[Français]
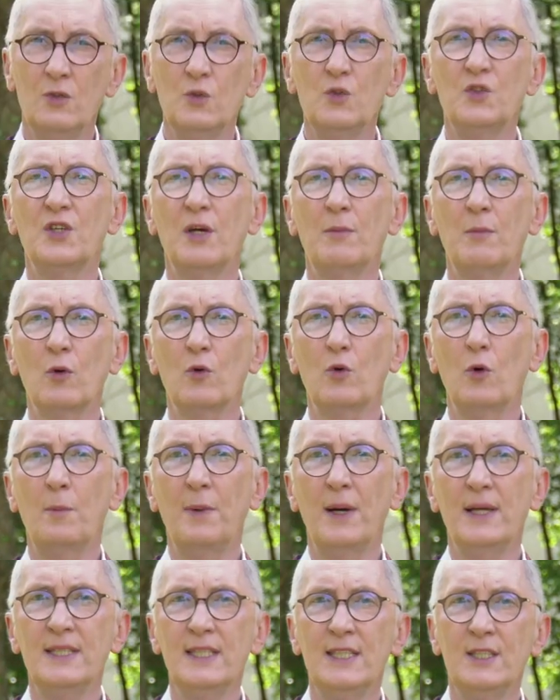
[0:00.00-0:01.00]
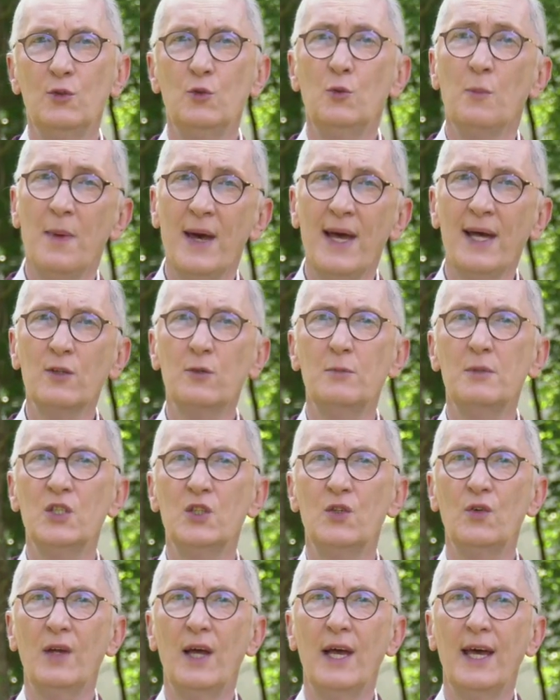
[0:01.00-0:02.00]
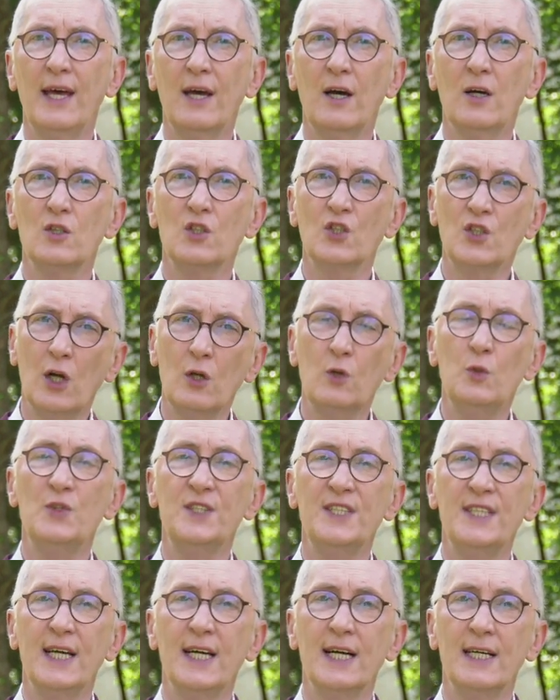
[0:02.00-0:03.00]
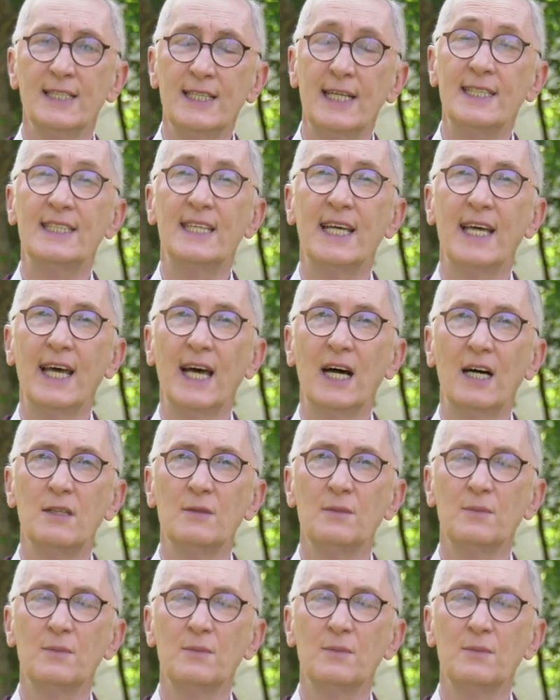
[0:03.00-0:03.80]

Nous sommes en compagnie du maire de Bichulaire, Jean-Lucien Netzer.